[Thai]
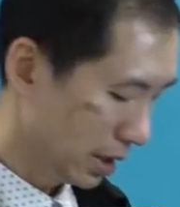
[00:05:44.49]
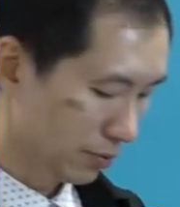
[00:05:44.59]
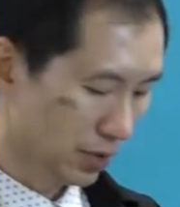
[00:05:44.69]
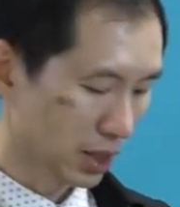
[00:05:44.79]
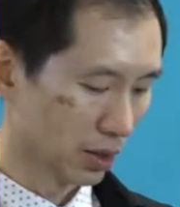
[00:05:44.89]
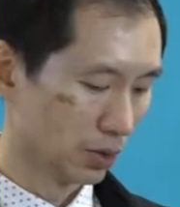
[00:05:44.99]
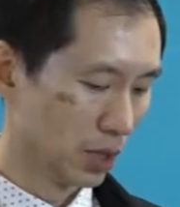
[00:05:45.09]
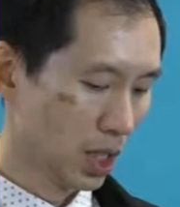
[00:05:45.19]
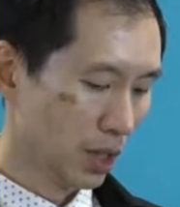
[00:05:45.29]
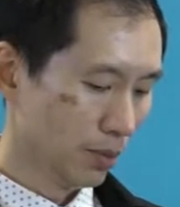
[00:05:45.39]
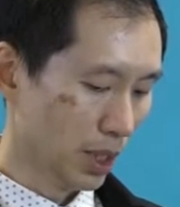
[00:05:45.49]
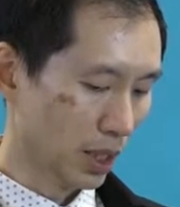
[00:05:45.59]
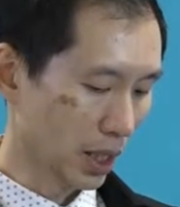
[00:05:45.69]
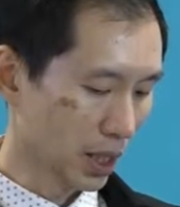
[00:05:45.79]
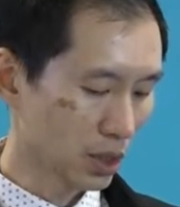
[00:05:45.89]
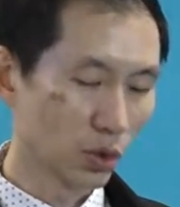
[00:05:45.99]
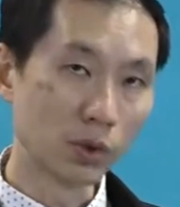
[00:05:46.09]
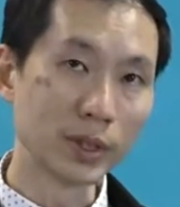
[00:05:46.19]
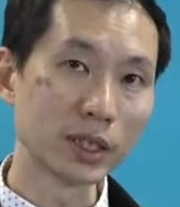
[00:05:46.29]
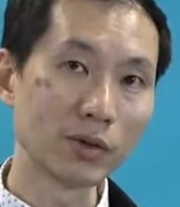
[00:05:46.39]
ครับว่าเราเปลี่ยน ISO
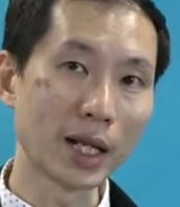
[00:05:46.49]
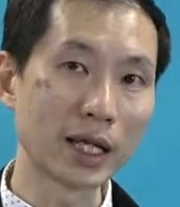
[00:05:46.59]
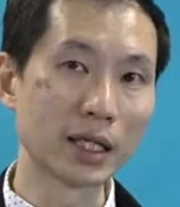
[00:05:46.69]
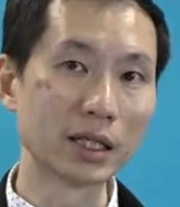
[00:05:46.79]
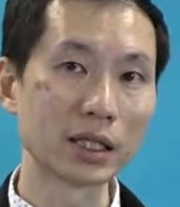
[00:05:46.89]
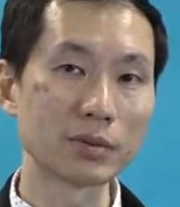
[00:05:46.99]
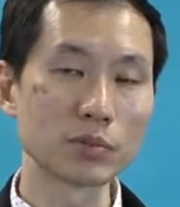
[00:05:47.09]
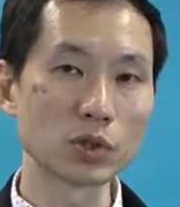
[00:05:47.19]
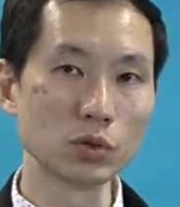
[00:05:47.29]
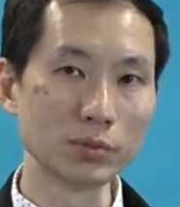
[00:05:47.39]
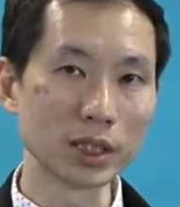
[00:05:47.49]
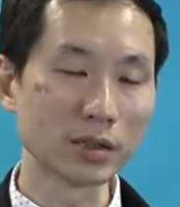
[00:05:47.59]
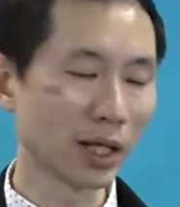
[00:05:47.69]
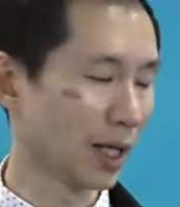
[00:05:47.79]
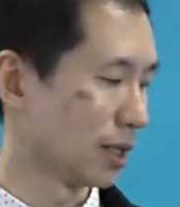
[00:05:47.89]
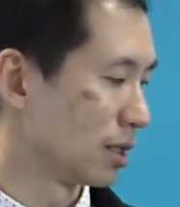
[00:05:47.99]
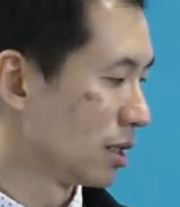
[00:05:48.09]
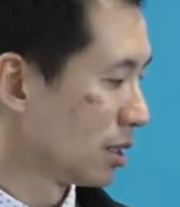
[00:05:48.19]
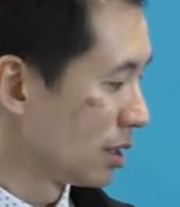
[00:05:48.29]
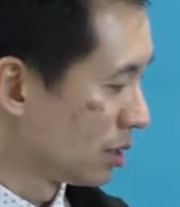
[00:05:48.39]
เป็นเท่าไหร่นะครับซูมเป็นเท่าไหร่
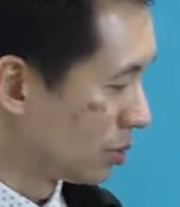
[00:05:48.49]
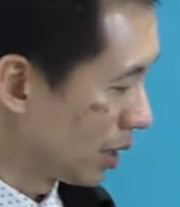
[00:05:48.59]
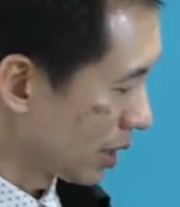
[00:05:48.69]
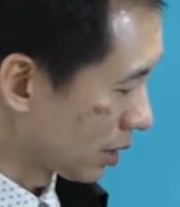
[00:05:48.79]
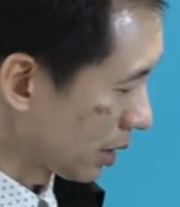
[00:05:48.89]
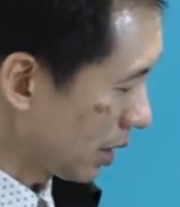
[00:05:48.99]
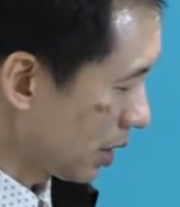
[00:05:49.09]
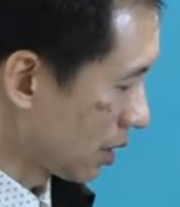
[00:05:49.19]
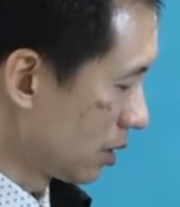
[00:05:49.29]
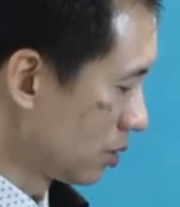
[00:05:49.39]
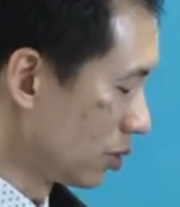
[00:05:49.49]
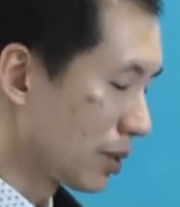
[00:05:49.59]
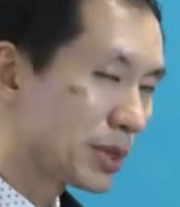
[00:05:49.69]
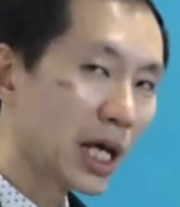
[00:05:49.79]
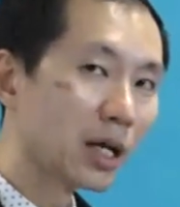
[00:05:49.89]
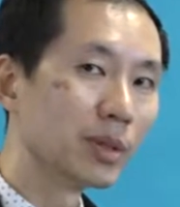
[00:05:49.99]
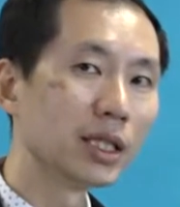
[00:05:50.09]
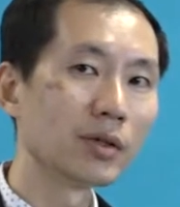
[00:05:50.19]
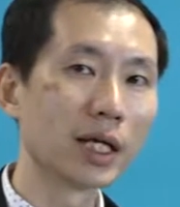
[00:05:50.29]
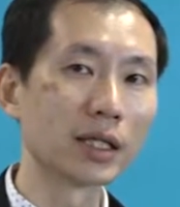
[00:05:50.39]
หรือว่าค่ารูรับแสงเป็
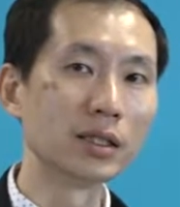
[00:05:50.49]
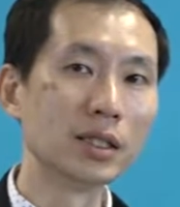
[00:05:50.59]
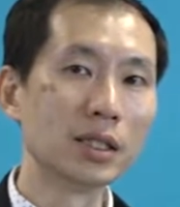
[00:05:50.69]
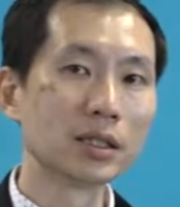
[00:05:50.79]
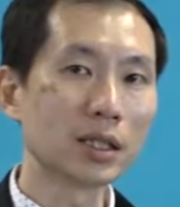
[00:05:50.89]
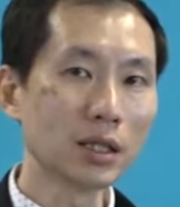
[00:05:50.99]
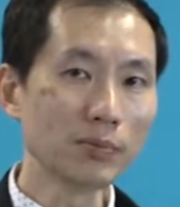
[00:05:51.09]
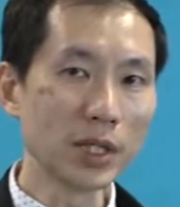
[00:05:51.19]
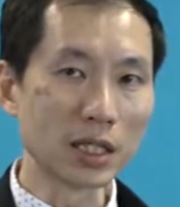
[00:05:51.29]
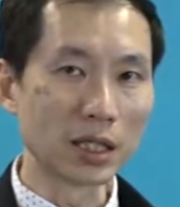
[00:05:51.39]
นเท่าไหร่ ถ้าเราเปลี่ยน